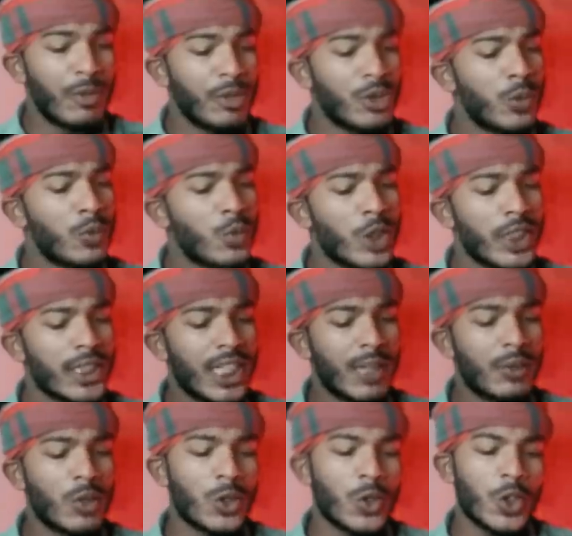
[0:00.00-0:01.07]
আমি তো মরে
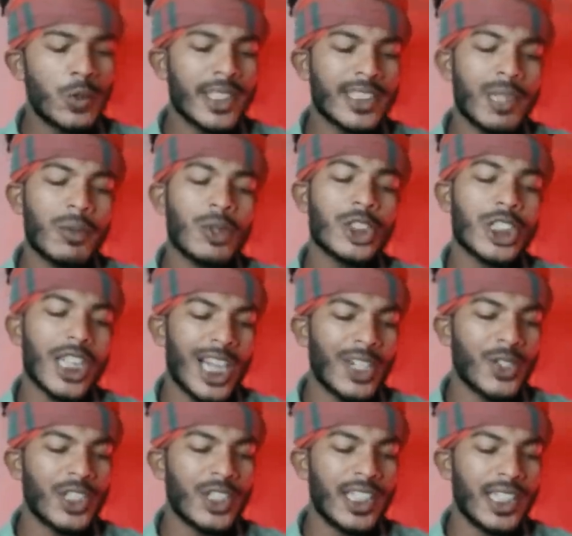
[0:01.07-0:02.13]
যাব বা যাব
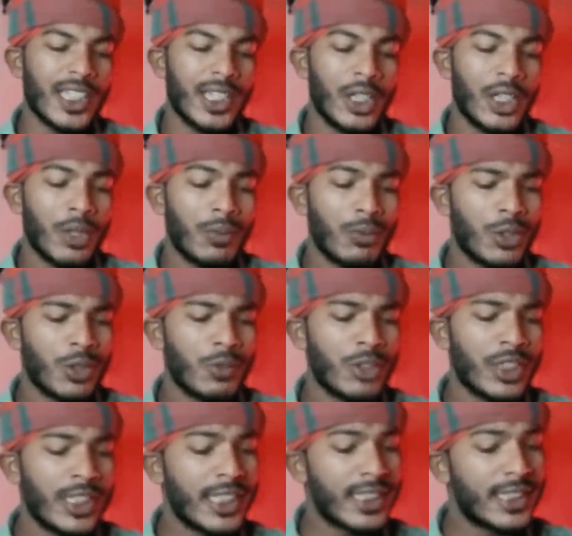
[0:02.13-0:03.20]
সাগরে
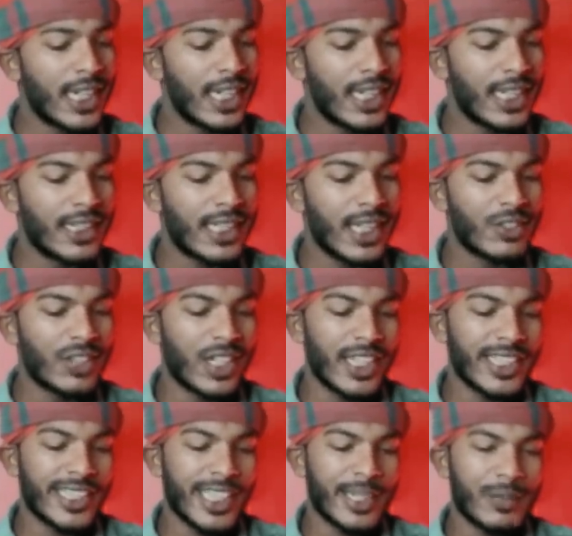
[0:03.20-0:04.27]
পরিমণিকে সায়রা দাও না
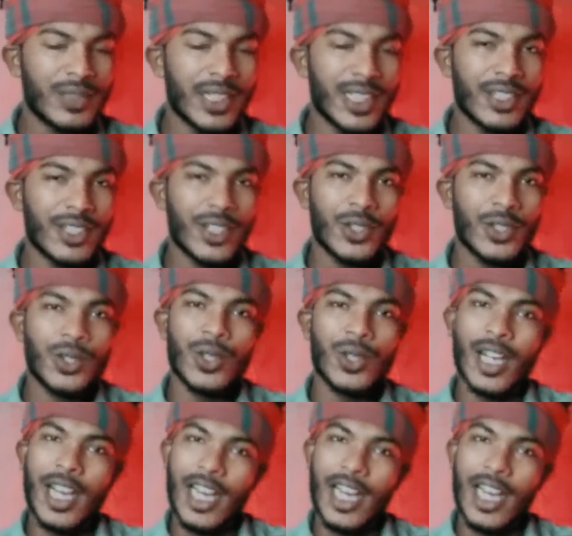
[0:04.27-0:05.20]
হয় গ্রেপ্তার করো